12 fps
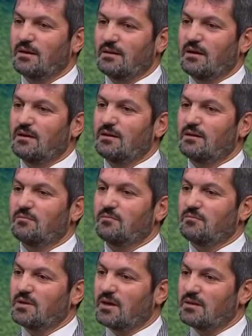Yani
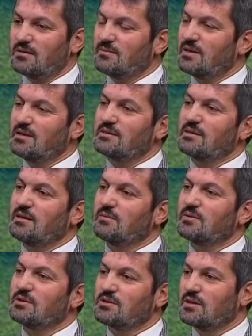bir Adem
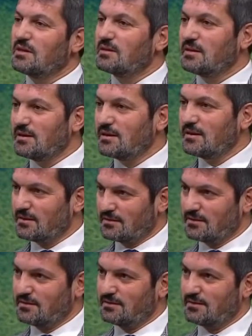Aleyhisselam'ın cennette ilk
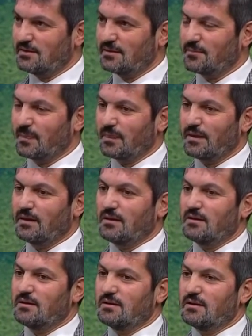yaratıldığında
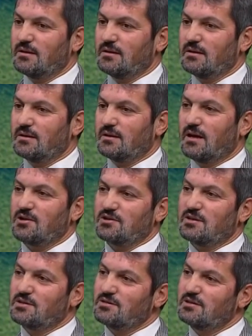e,
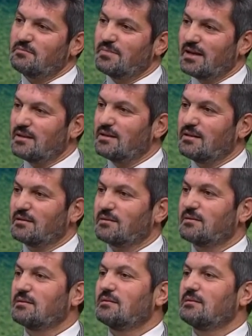karşılaştığı belki
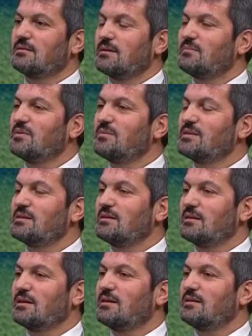
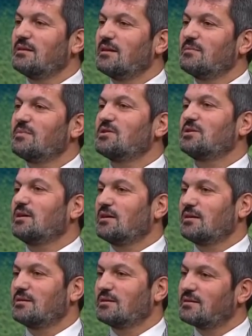Rabbimizin kendinden başka
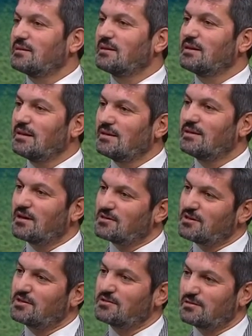yarattıkları ile ilk
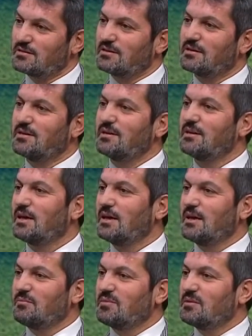karşılaştığındaki
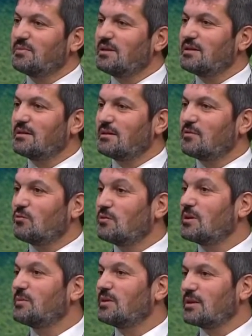birbirlerine gönül
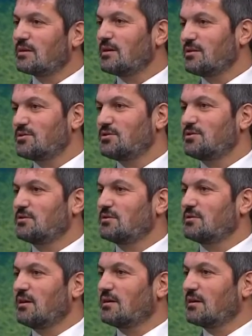kapılarını açış
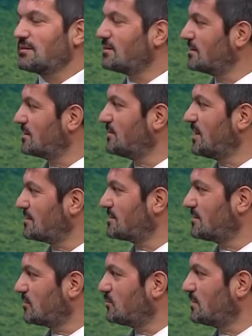anahtarı gibi
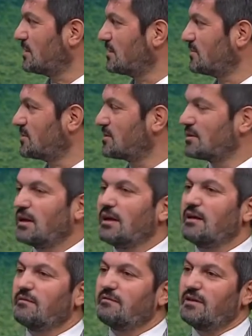aslında kullanılmış.
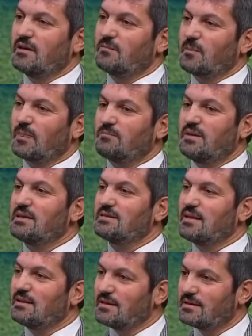Ve bir
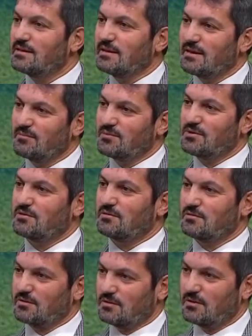esenlik dilenmiş
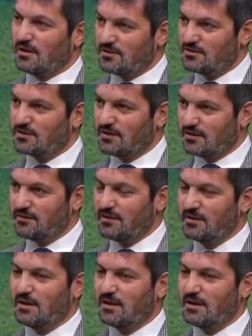karşı tarafa.